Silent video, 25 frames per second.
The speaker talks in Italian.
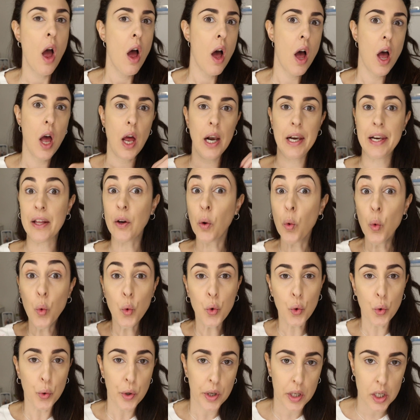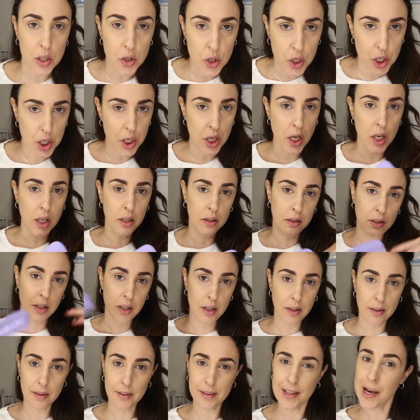eh, le guru ricce
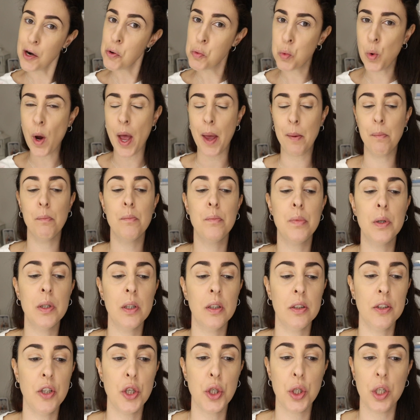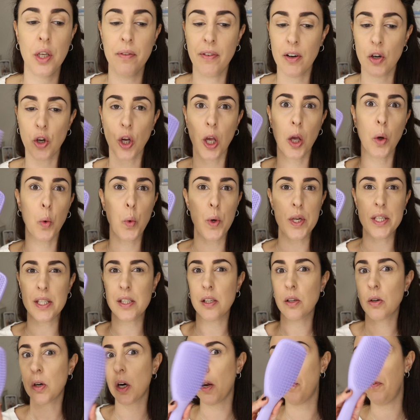di, del web dicevano che
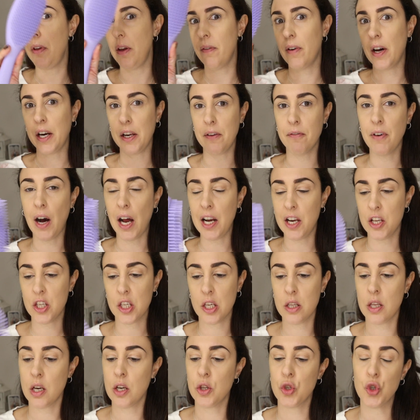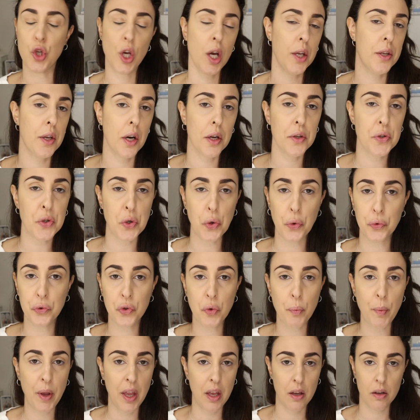questa non aveva rivali eccetera eccetera
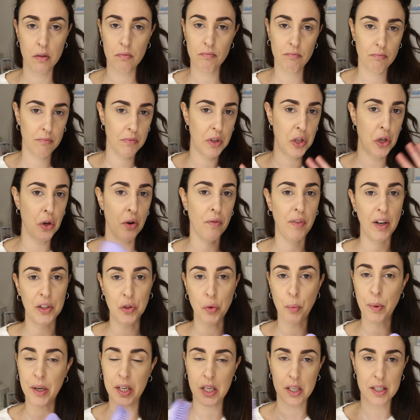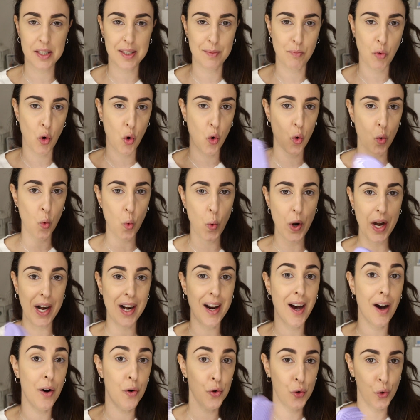secondo me io vado benissimo con
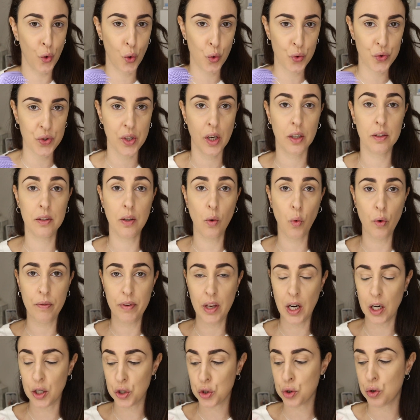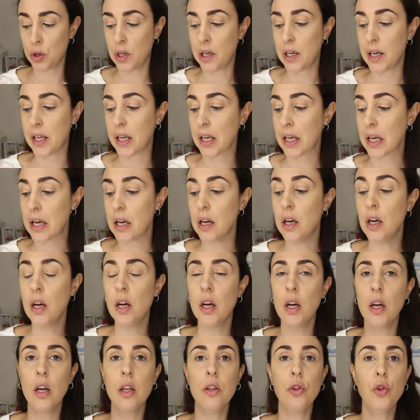quella rosa di cui vi lascio il link
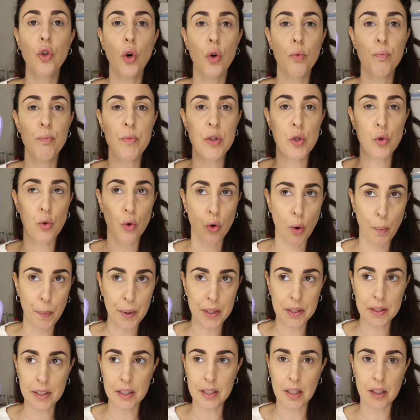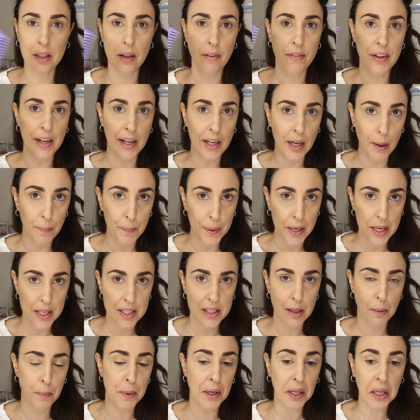non mi sono pentita di averla
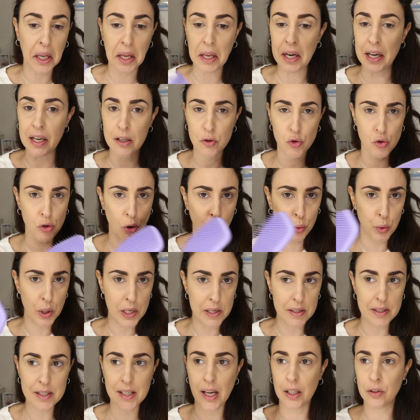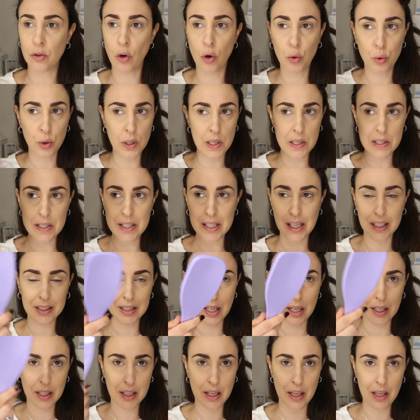presa perché la sto utilizzando l'ho
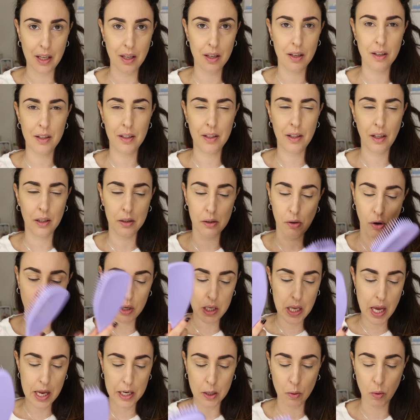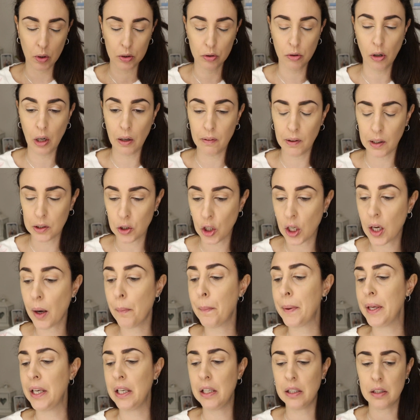utilizzata anche eh, l'altro ieri quando ho lavato i
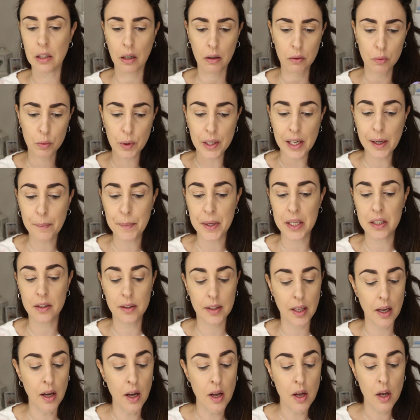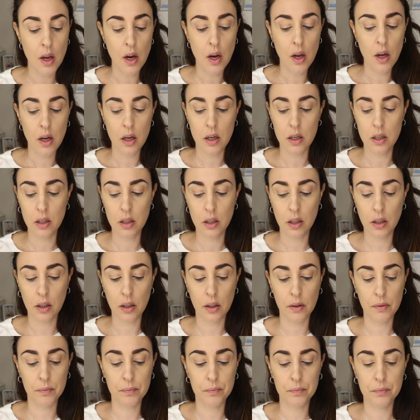capelli tranquillamente
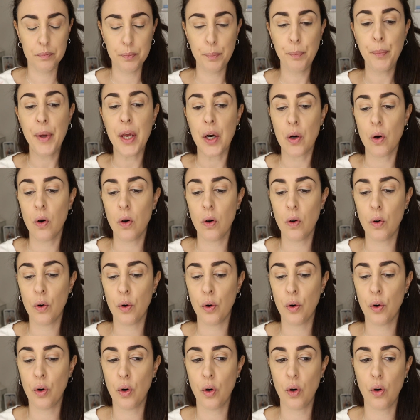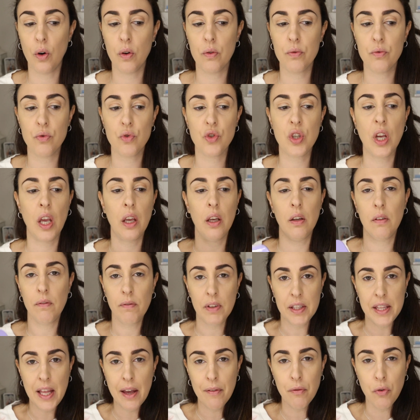ehm, però cioè,
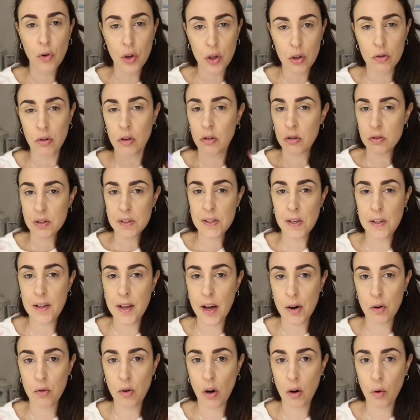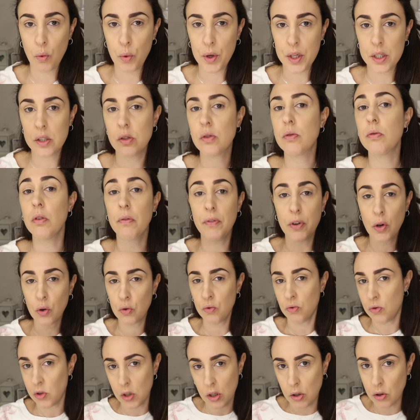vi devo io consigliare un acquisto vi
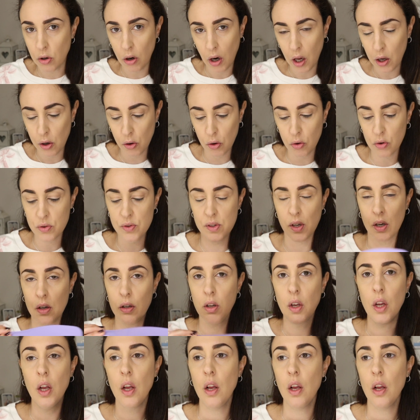consiglio la rosa